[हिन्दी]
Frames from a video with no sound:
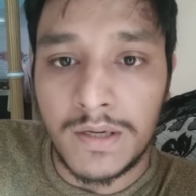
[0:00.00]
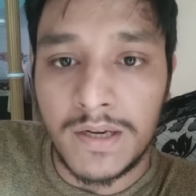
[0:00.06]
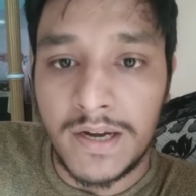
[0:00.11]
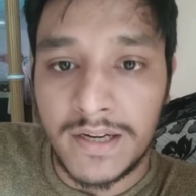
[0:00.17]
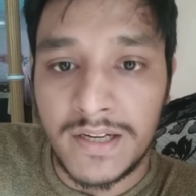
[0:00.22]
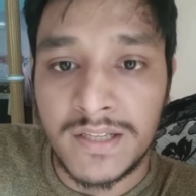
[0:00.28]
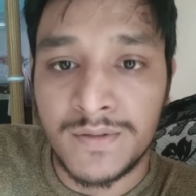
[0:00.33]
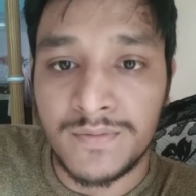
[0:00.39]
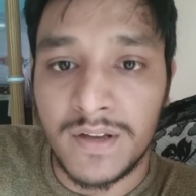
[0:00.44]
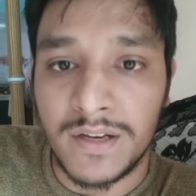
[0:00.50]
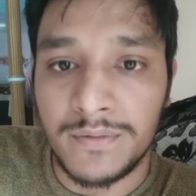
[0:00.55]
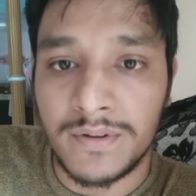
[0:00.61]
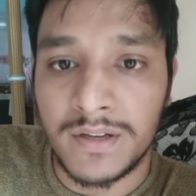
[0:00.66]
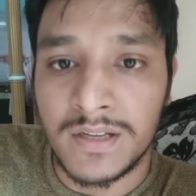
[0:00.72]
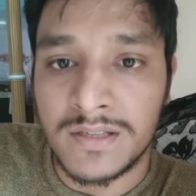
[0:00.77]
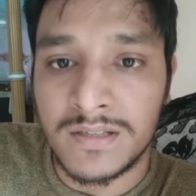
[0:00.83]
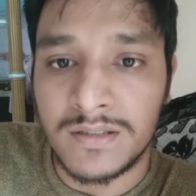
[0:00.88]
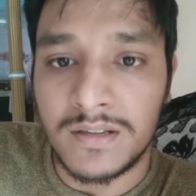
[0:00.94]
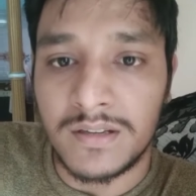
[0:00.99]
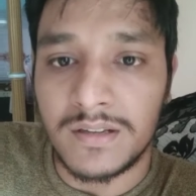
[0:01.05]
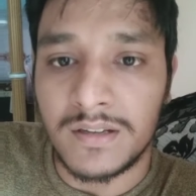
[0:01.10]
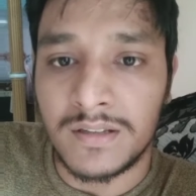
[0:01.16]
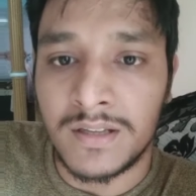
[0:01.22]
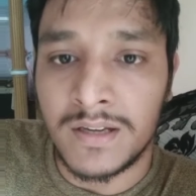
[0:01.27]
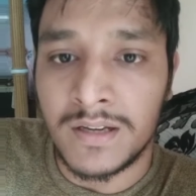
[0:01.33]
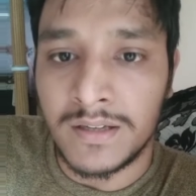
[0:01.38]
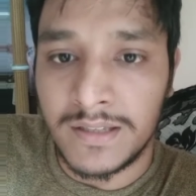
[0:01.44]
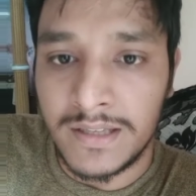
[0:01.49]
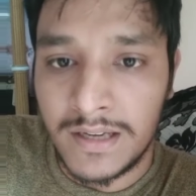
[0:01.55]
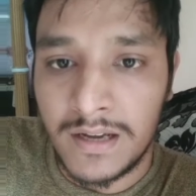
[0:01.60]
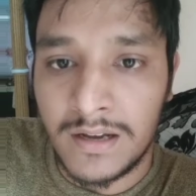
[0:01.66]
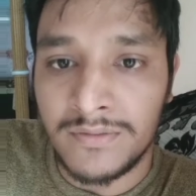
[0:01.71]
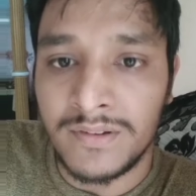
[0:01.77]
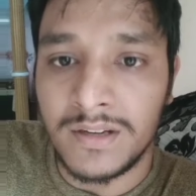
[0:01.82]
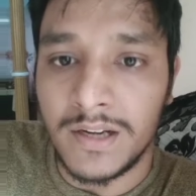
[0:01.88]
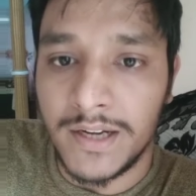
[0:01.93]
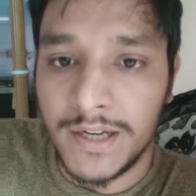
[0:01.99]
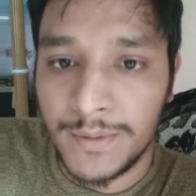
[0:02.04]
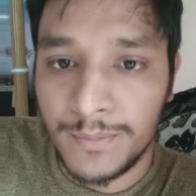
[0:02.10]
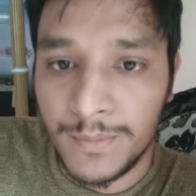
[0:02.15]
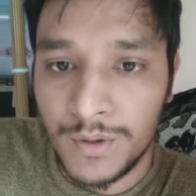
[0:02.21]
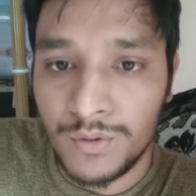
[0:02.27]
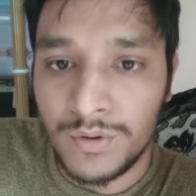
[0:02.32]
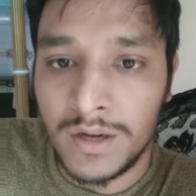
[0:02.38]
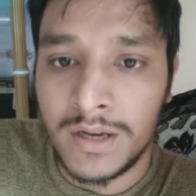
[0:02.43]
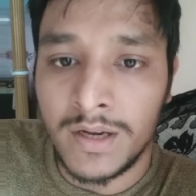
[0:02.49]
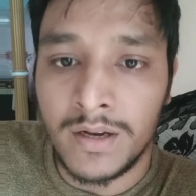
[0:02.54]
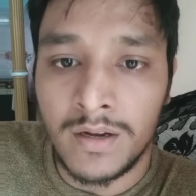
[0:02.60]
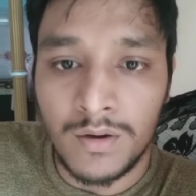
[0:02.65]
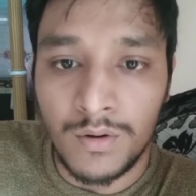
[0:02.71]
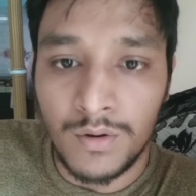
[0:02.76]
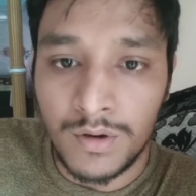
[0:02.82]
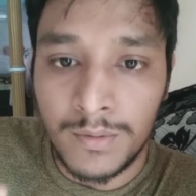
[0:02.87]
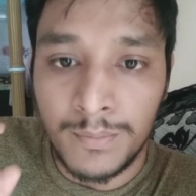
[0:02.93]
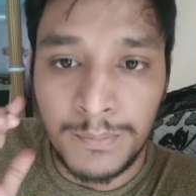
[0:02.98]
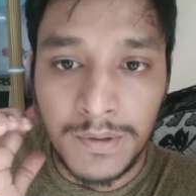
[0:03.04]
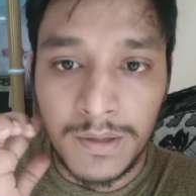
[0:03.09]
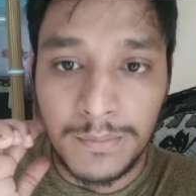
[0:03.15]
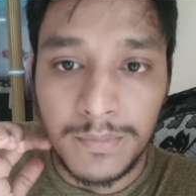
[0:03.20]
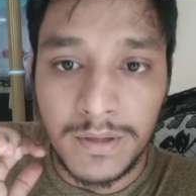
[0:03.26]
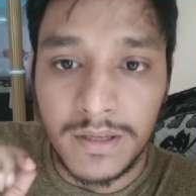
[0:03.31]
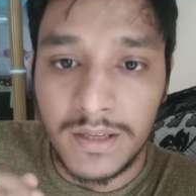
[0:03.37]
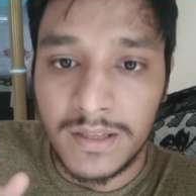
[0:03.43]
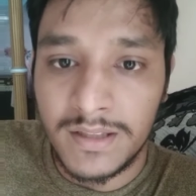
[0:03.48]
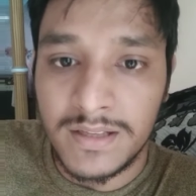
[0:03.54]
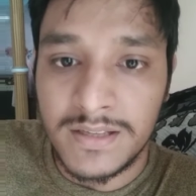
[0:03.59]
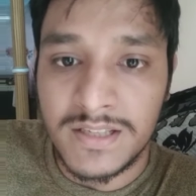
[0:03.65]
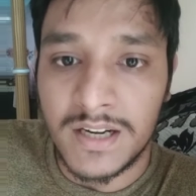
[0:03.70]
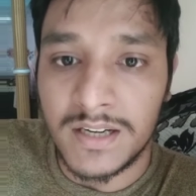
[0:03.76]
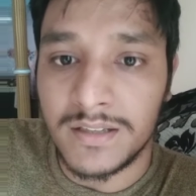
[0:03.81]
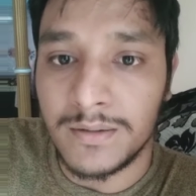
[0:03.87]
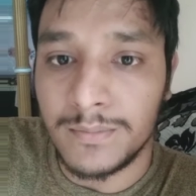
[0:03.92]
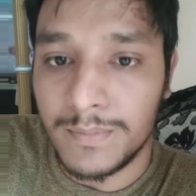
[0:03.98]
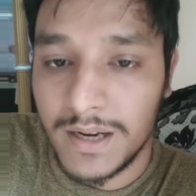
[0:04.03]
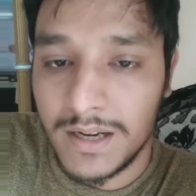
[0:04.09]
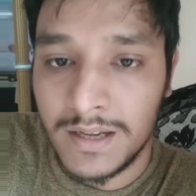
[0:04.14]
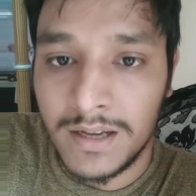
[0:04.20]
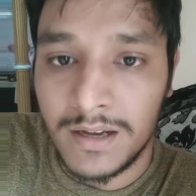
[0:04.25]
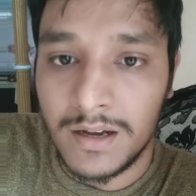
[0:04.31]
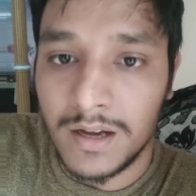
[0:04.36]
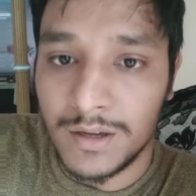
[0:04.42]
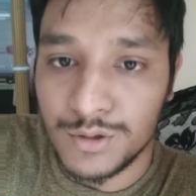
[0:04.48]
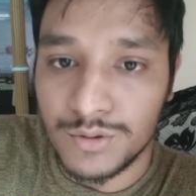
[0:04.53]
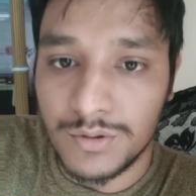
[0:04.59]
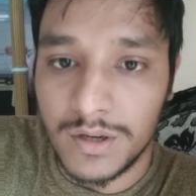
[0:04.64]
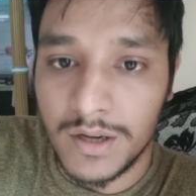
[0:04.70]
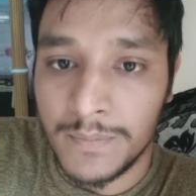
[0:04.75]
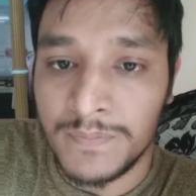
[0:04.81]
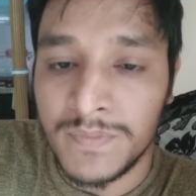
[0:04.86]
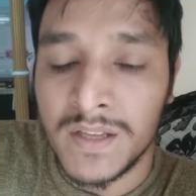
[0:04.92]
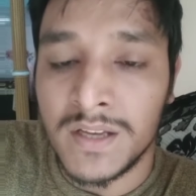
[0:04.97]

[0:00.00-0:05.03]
एड्रेस वेरिफिकेशन करना था ये काफ़ी लेट में हुआ है और पिन भी ये तीन चार दिन पहले आ चुका है